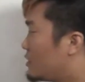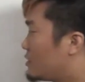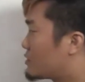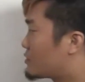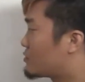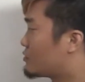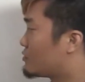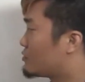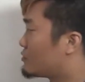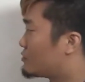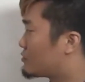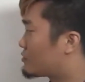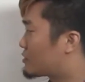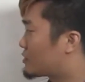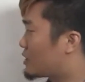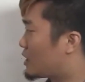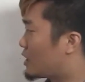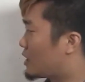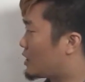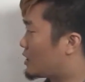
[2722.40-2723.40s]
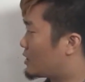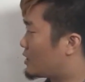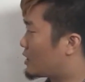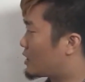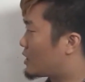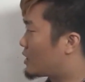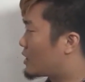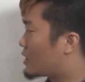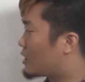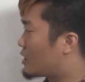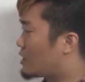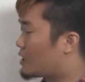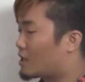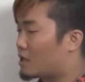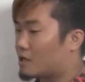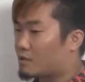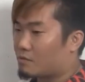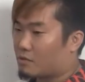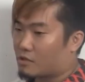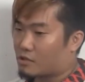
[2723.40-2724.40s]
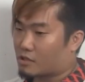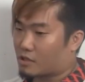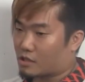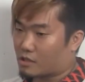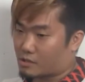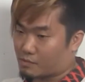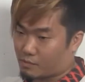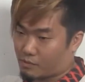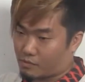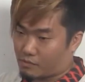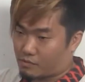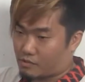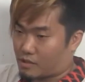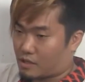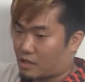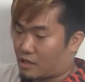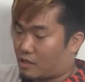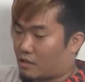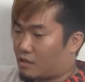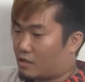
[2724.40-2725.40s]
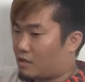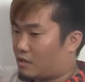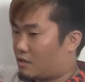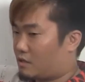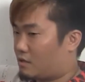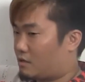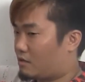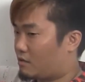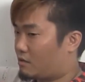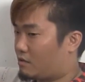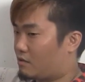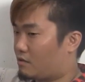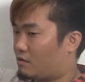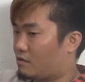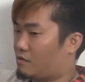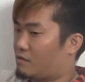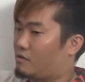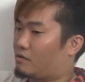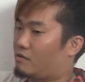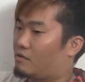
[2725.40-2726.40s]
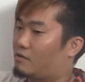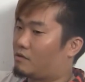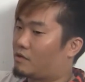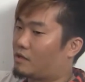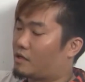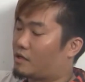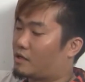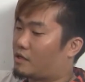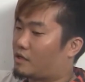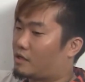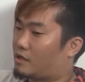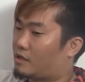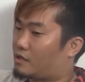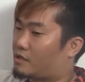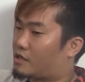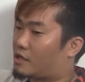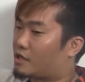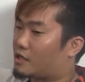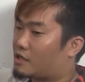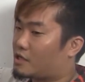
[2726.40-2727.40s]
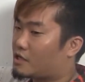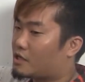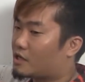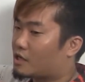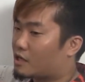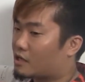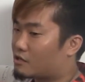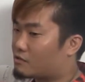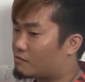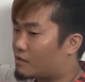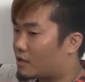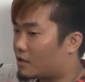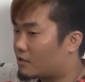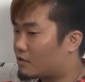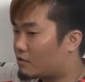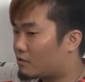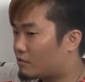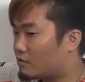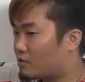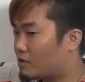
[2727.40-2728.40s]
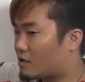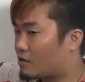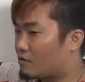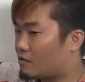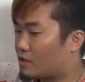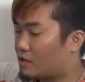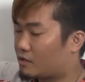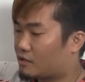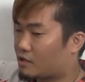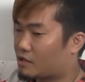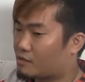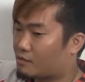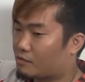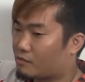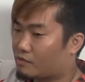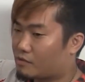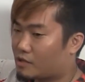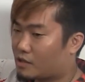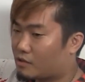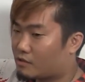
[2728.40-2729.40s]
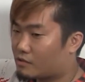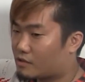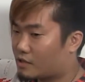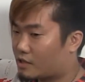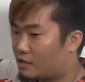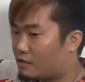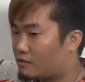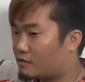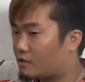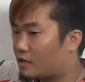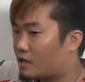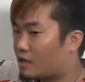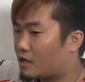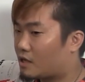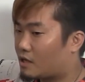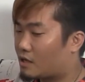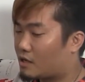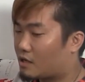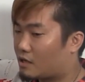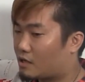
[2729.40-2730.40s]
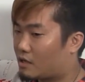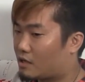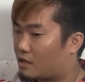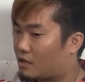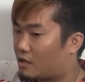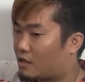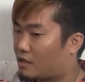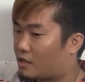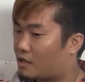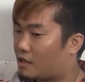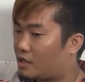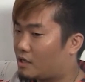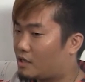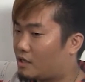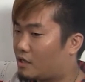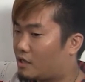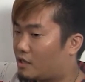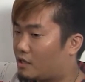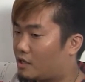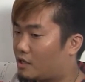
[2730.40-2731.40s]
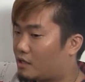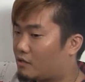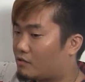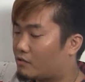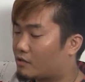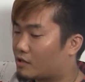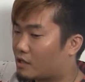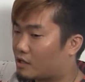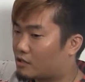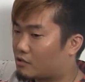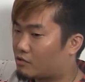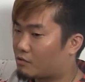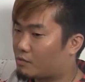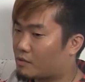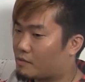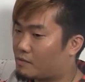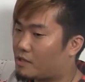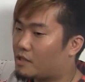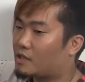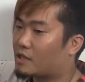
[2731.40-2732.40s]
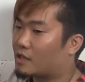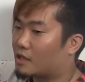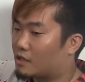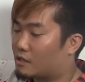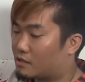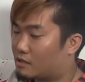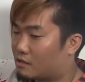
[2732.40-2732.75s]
そういった流れがありましたスポンサー、えー、責任感が生まれることが怖くてスポンサーをつけるのが嫌、えー、というかちょっとビビってた